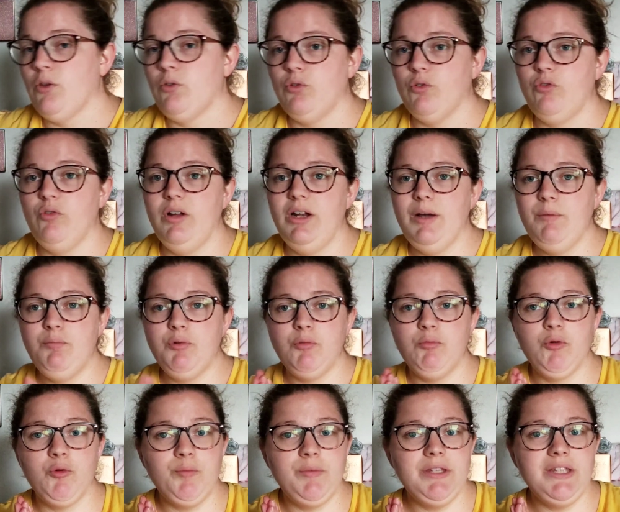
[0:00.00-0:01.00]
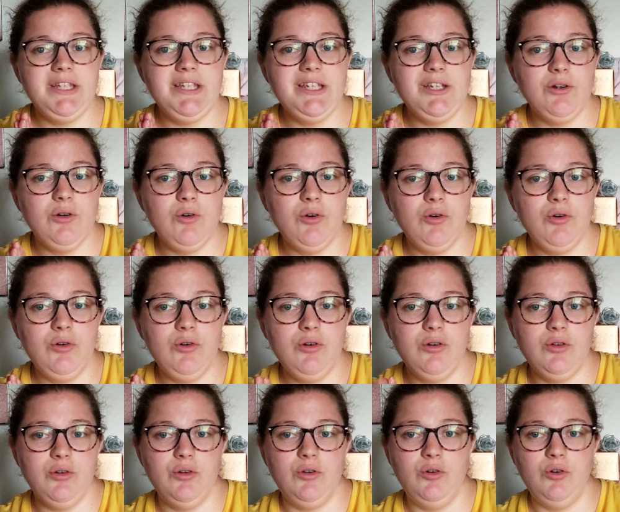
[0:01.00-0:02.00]
Donc voilà pour mon mini
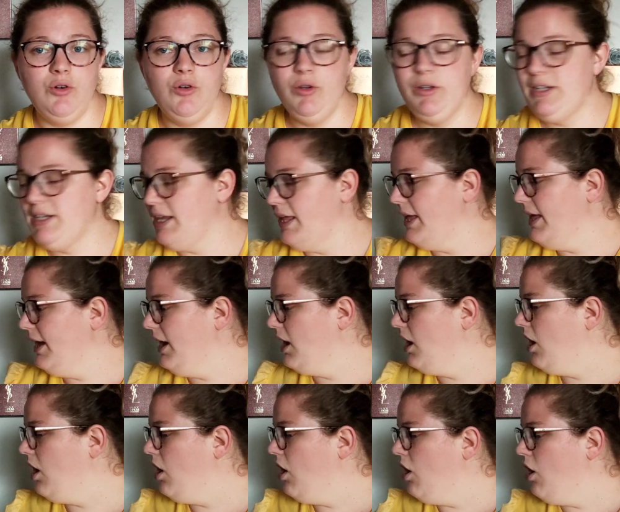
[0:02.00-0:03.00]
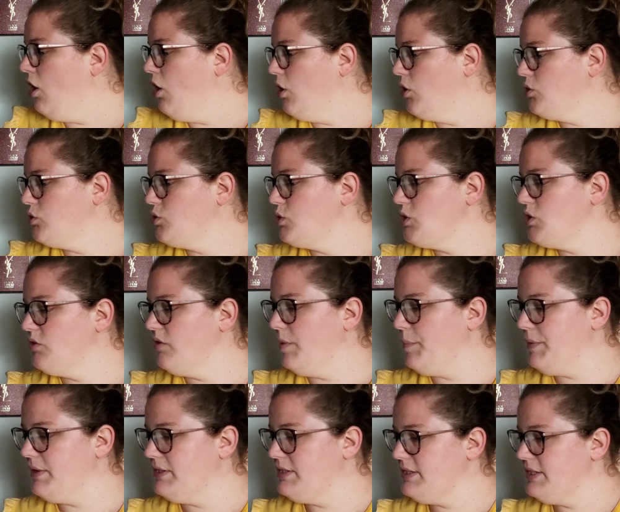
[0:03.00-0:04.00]
haul Leclerc. Ensuite, on va
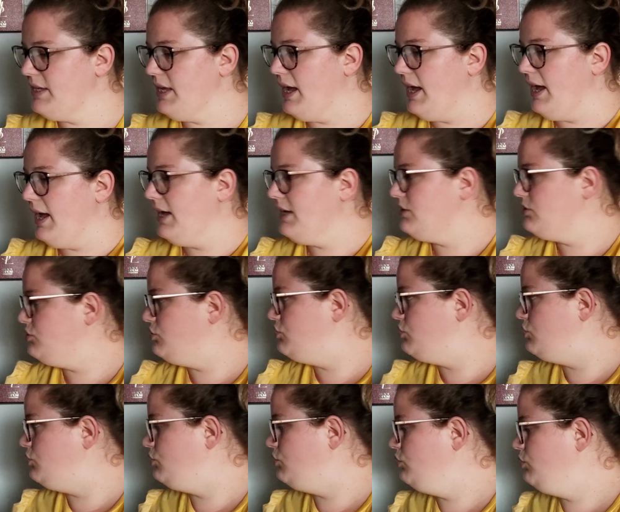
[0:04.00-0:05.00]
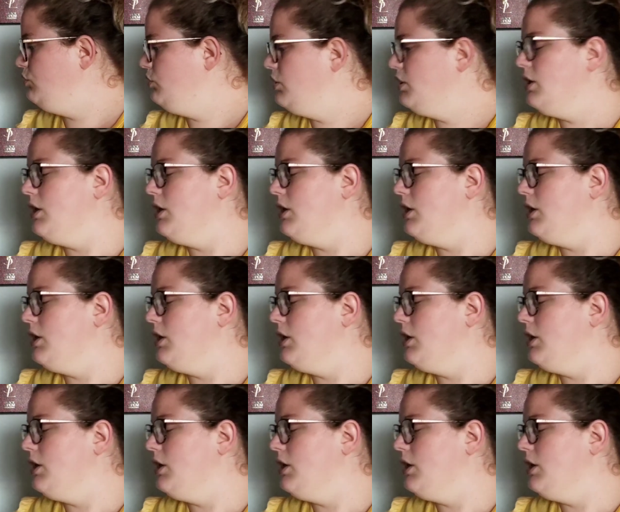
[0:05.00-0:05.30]
passer à Action.